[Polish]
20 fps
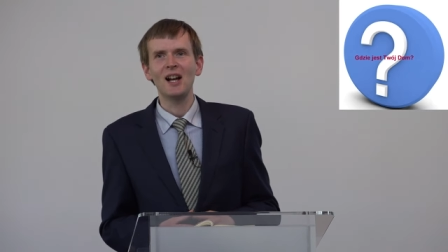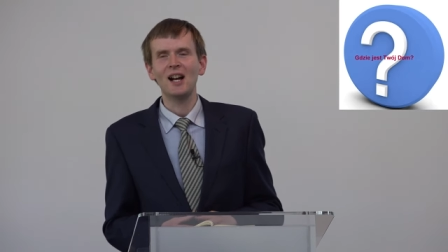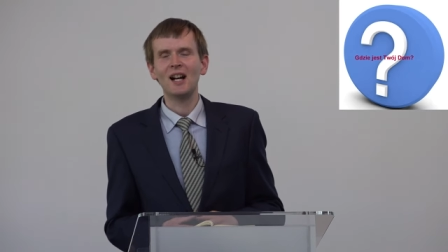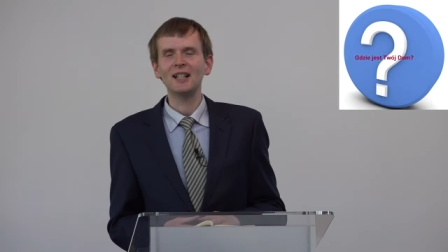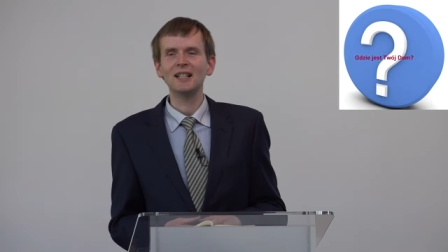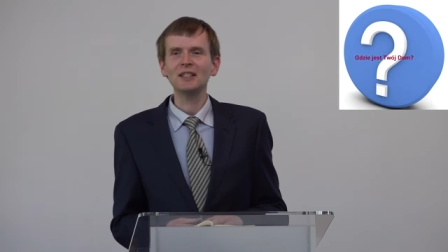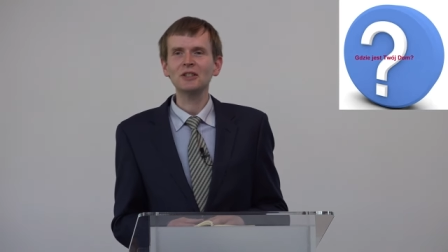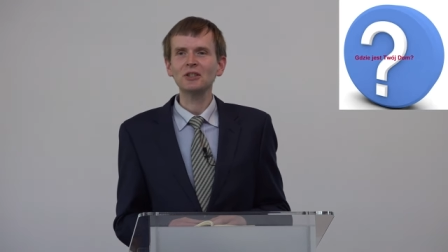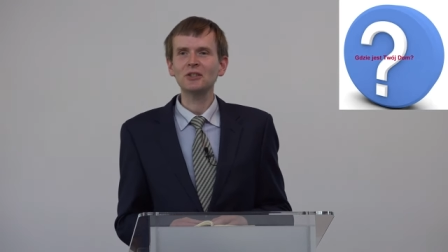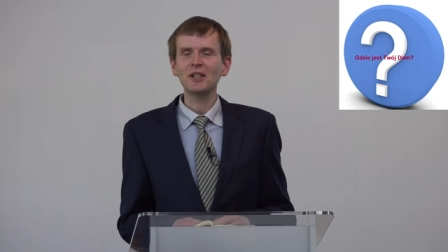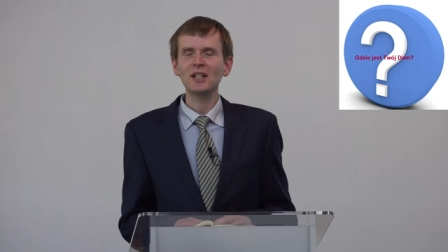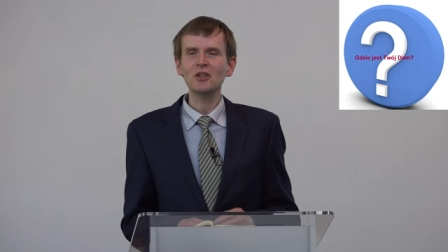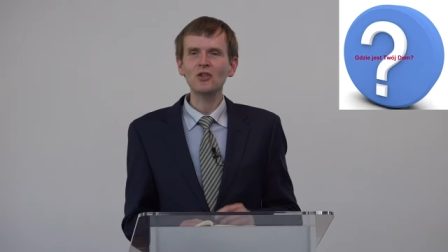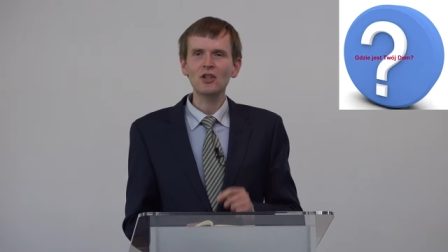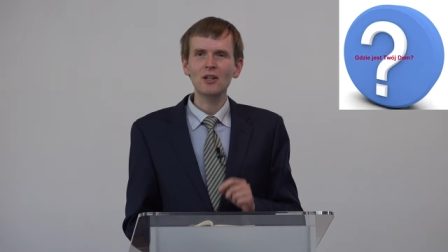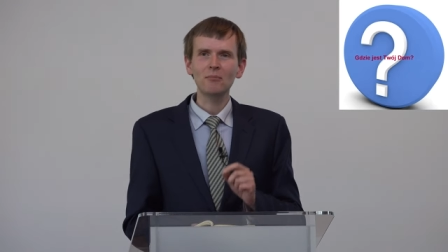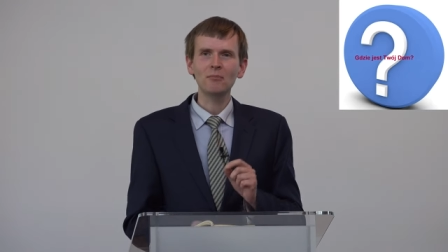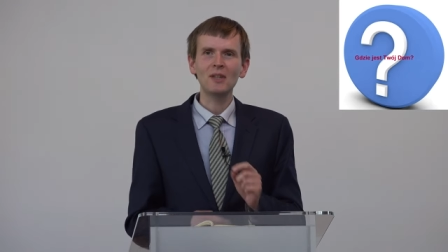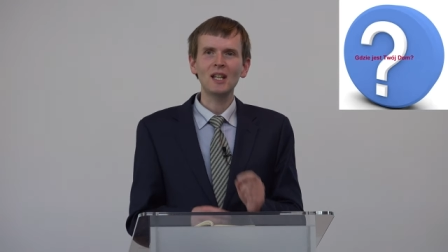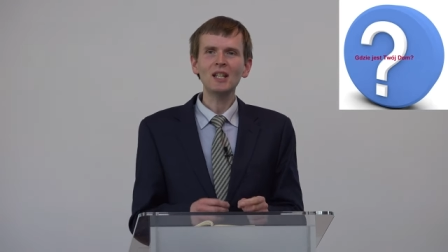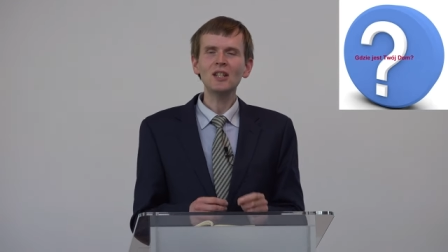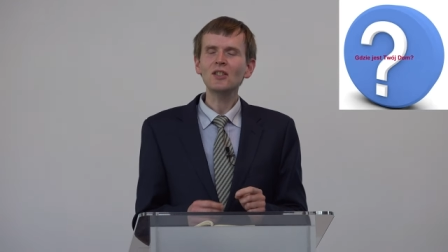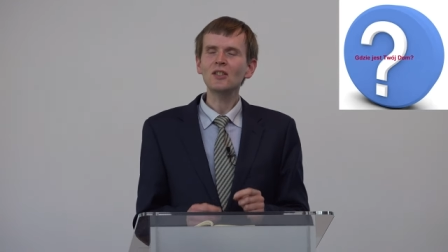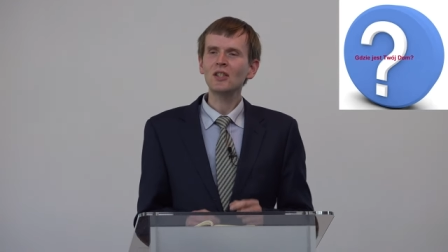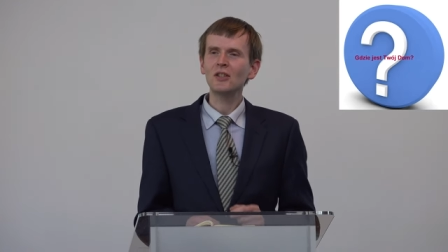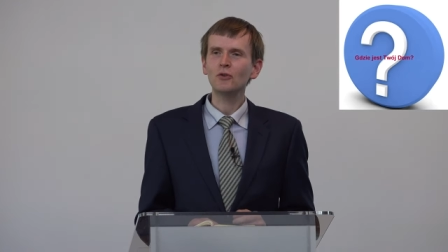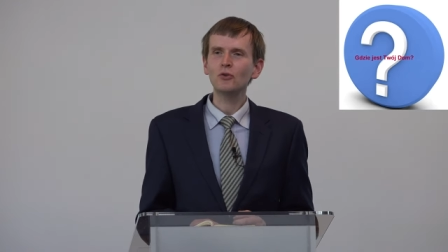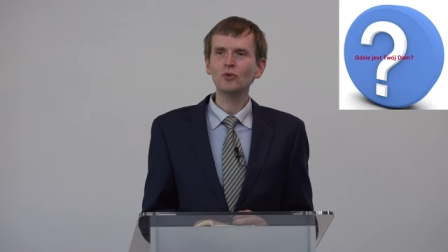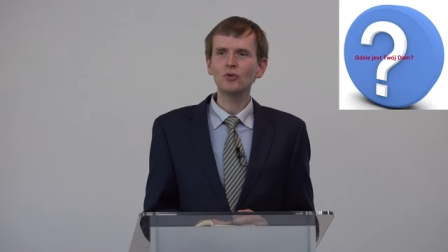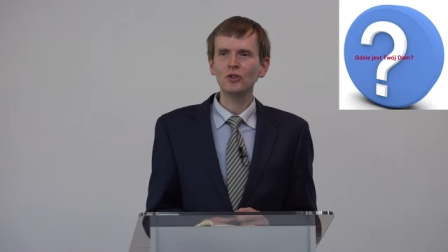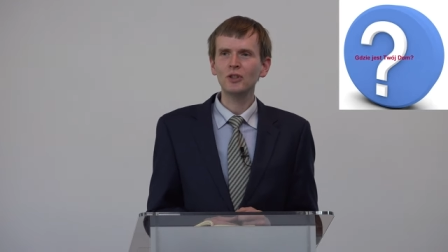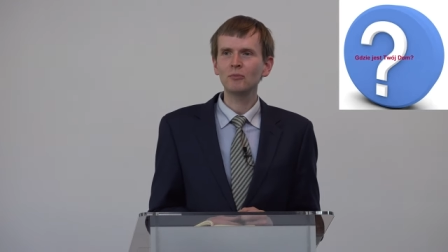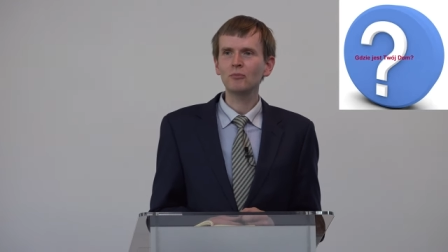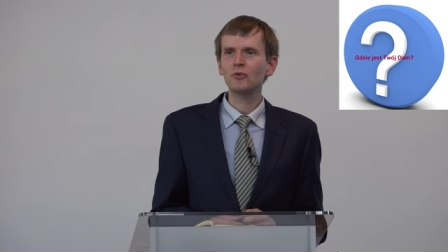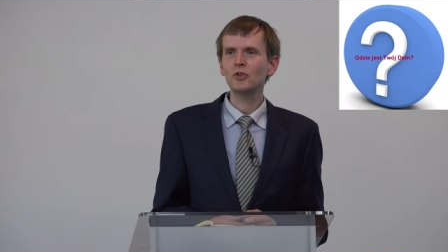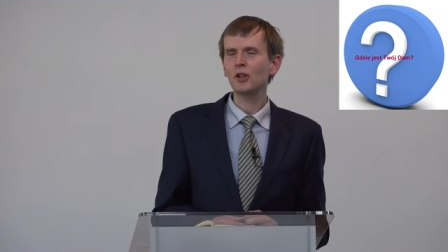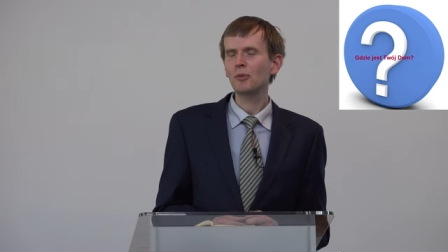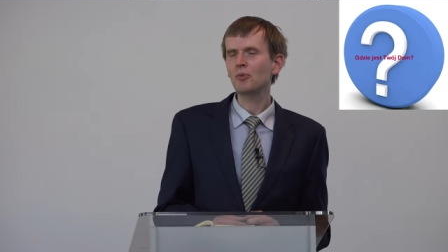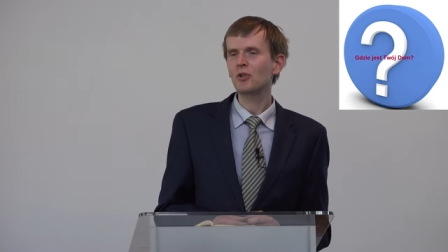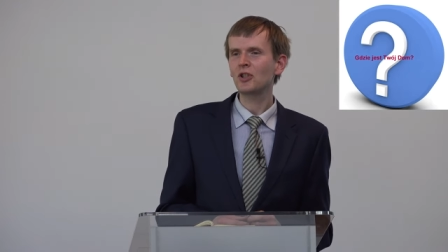ale to także miejsce, w
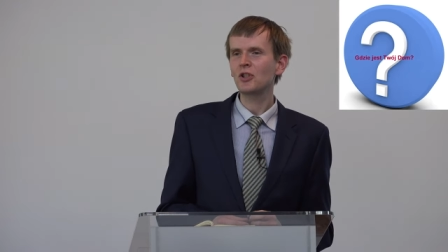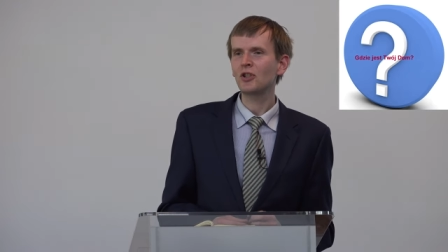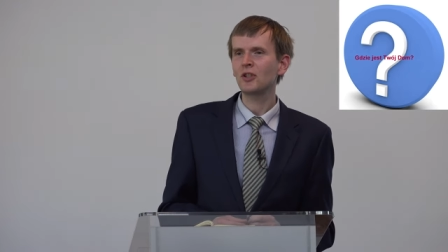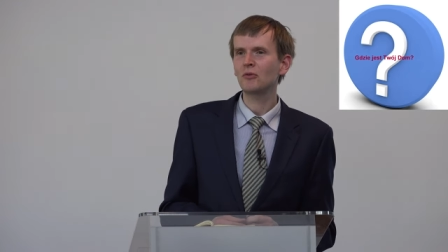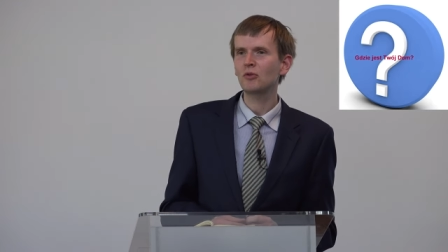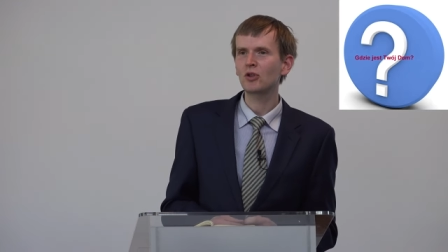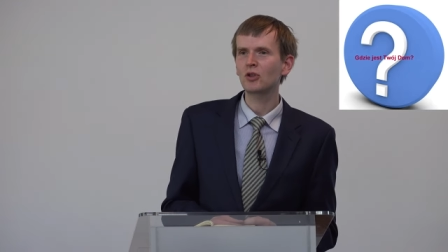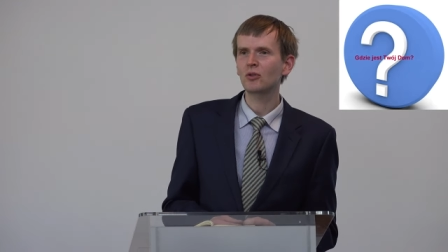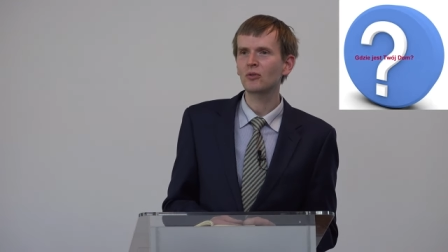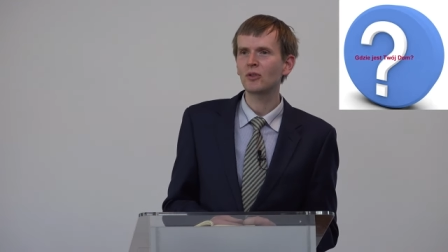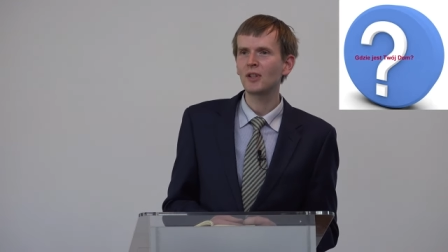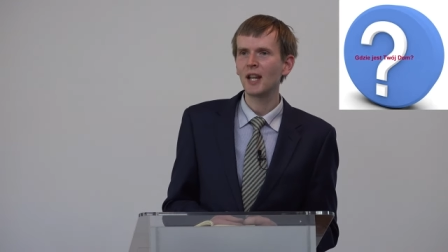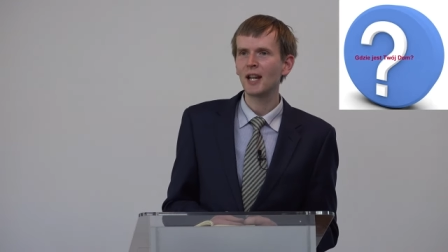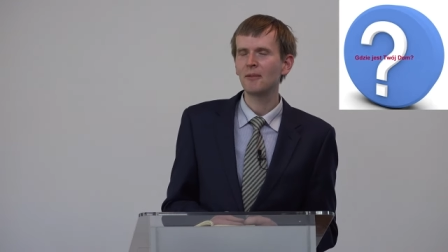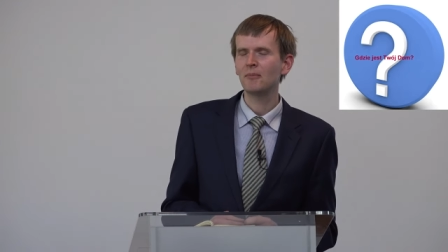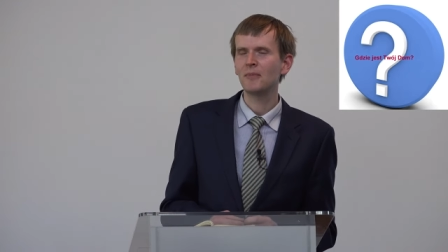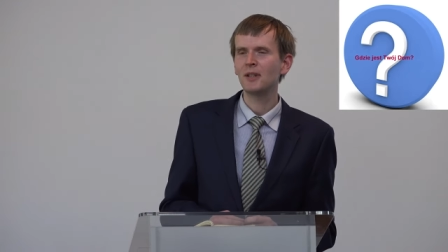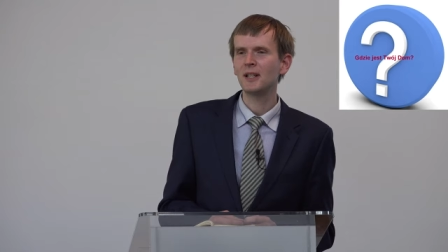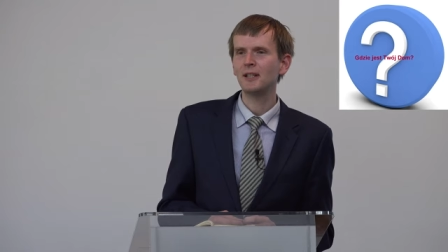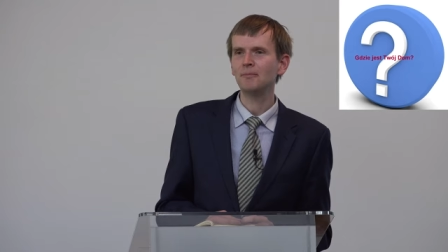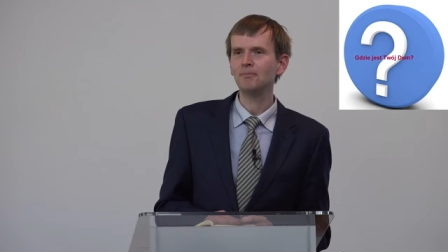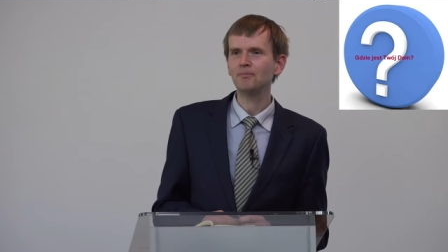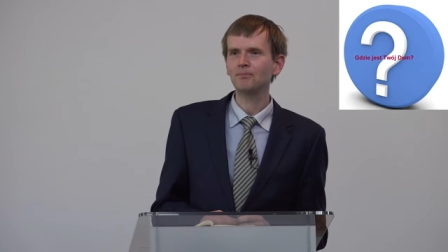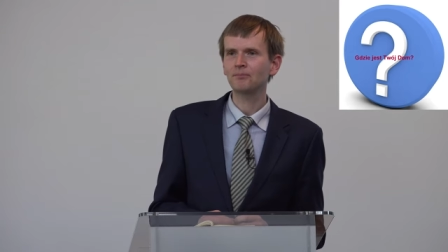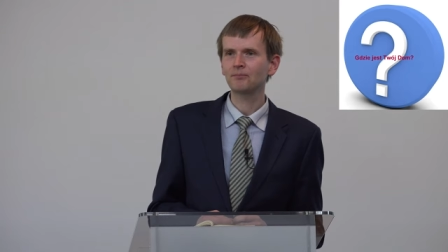którym dobrze się czujemy,